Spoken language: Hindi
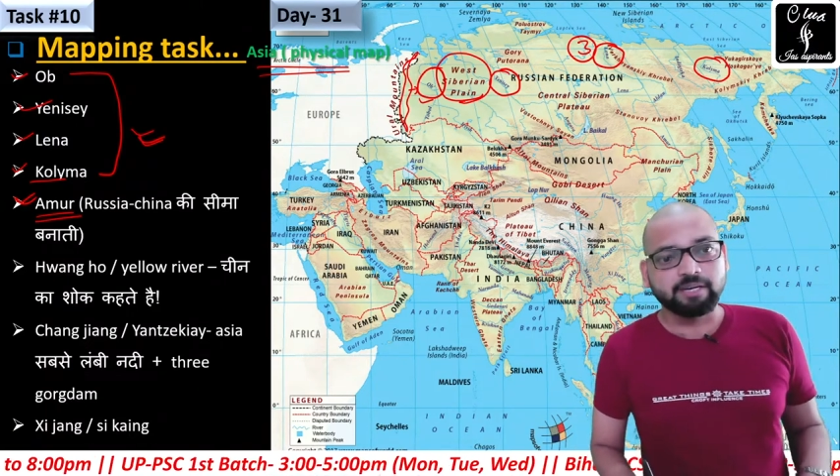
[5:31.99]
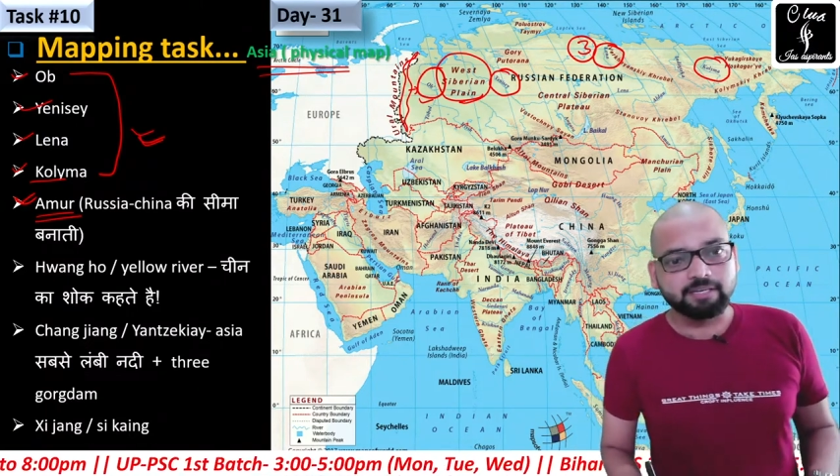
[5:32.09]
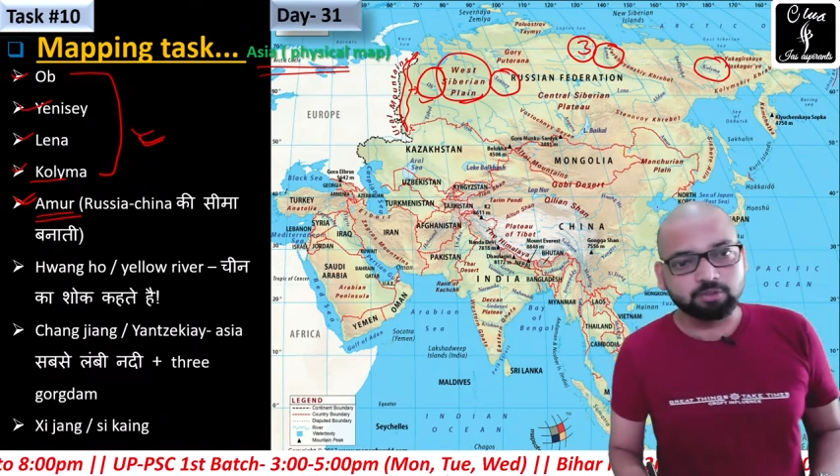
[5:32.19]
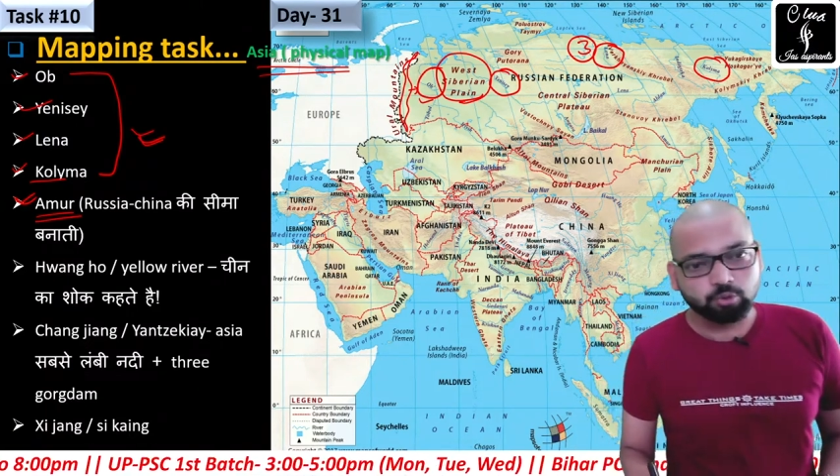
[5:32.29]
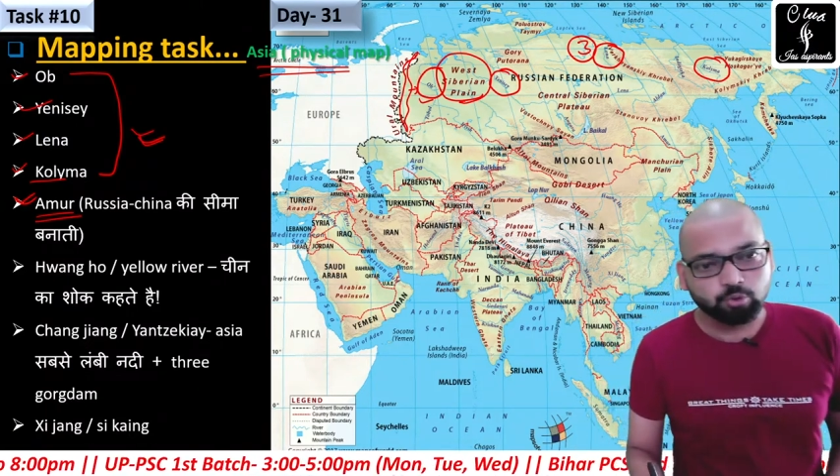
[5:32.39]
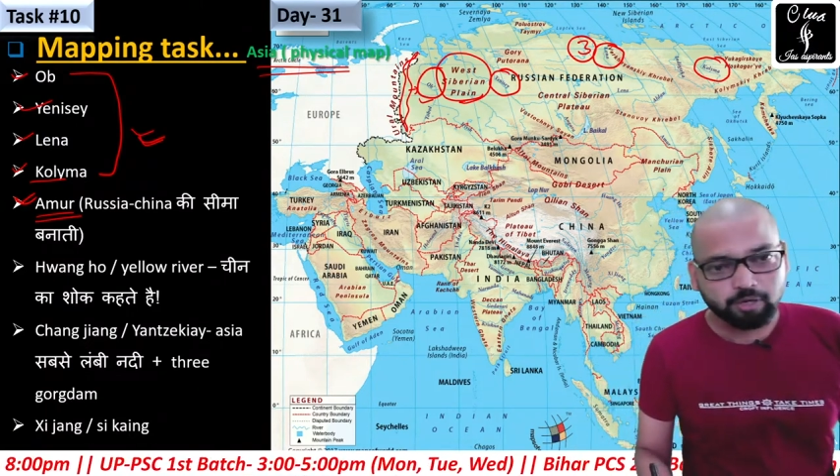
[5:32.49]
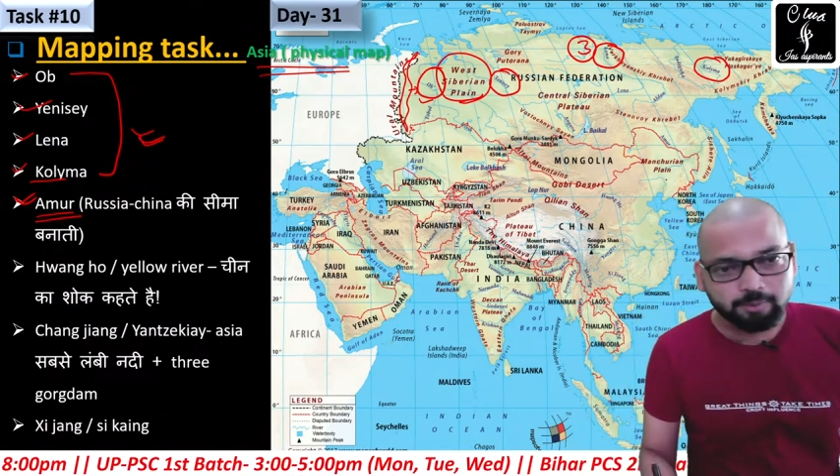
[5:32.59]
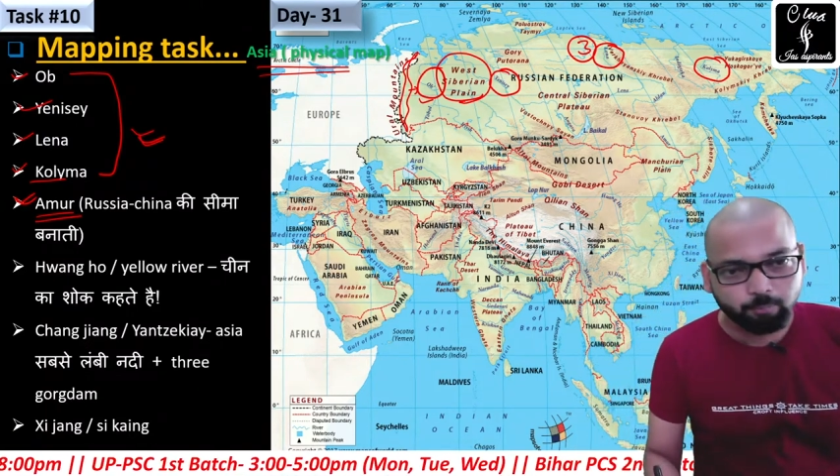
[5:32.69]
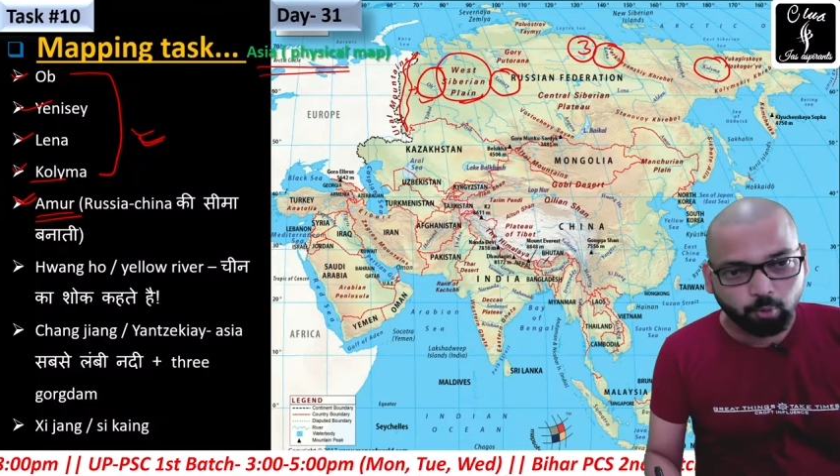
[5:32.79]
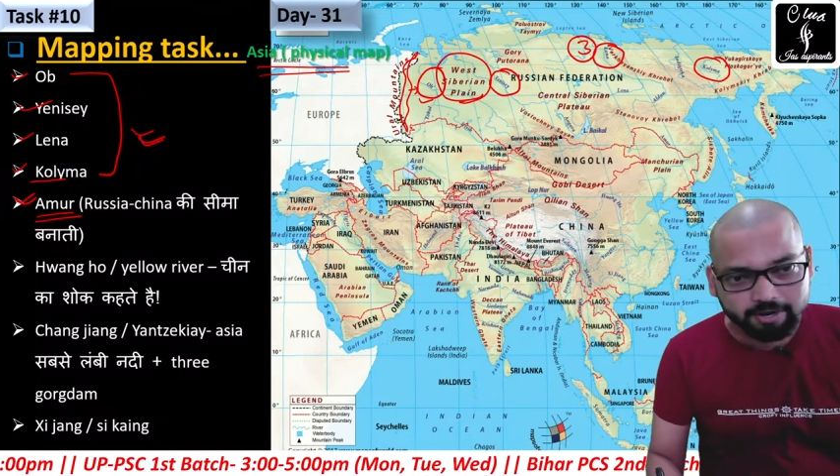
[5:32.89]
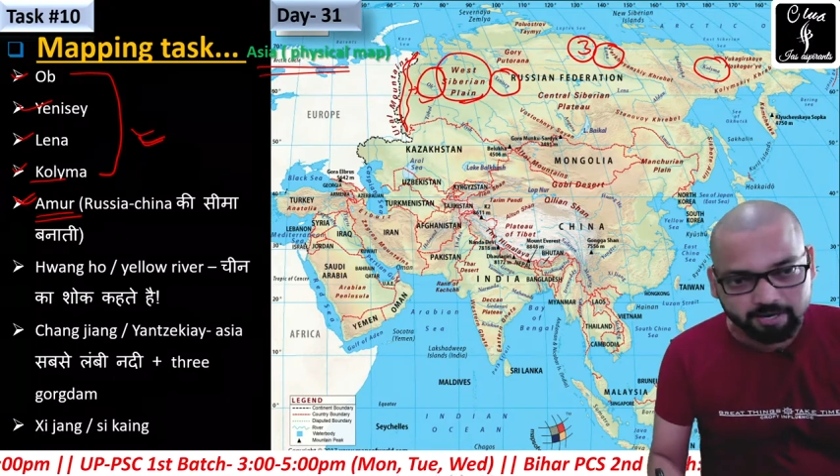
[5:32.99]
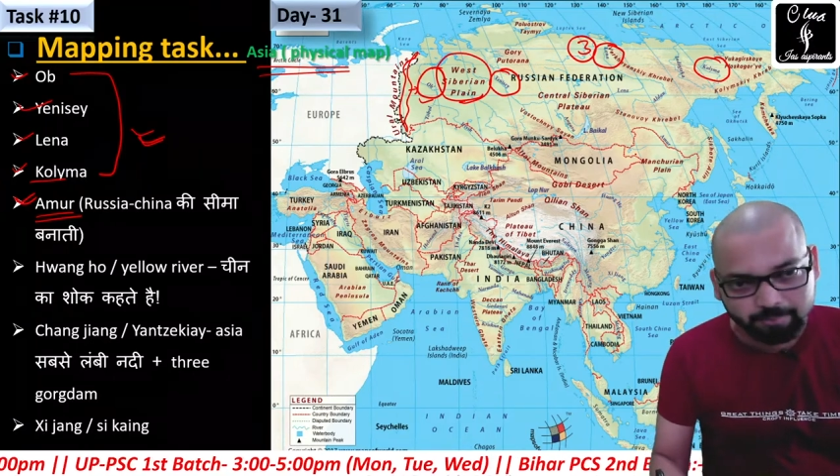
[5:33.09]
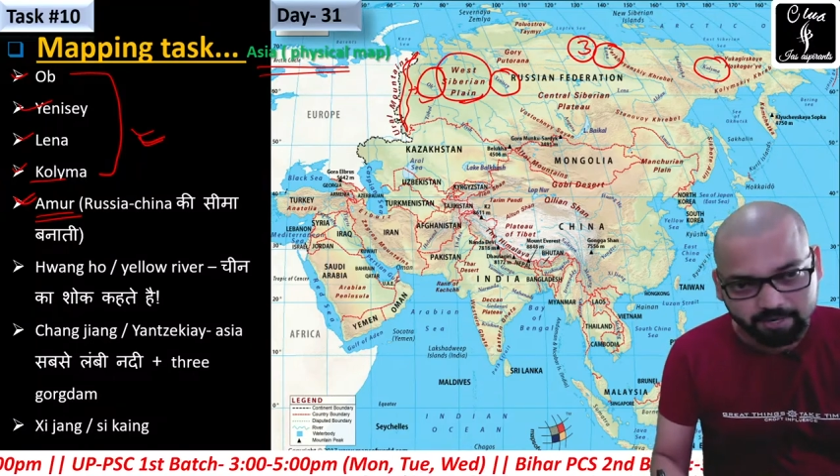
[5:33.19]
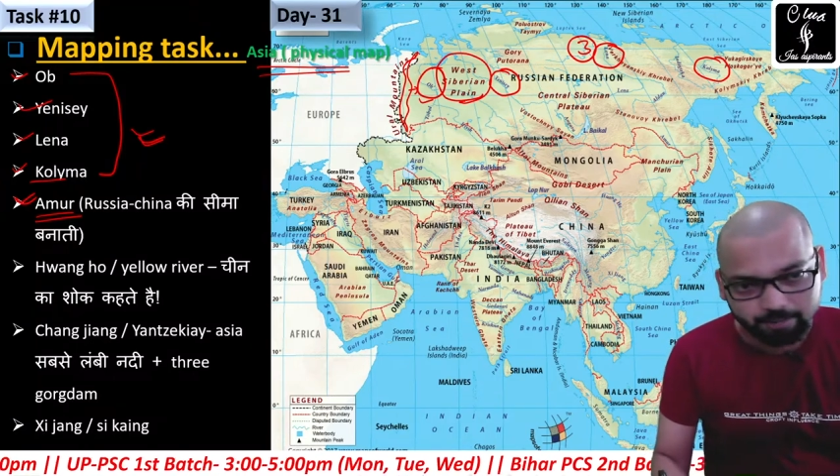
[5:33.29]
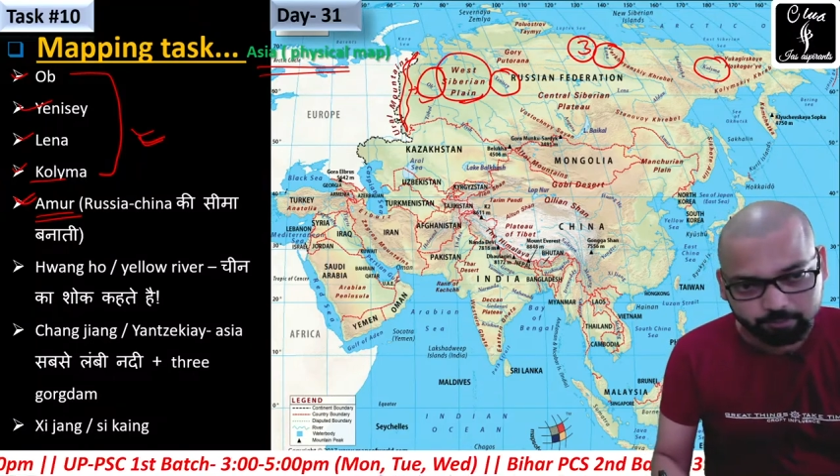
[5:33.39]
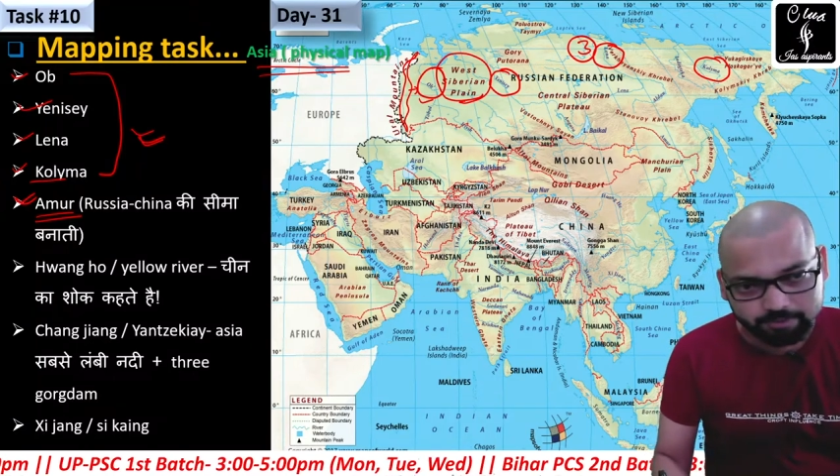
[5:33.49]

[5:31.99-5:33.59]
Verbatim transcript: इन दोनों के बॉर्डर पर आपको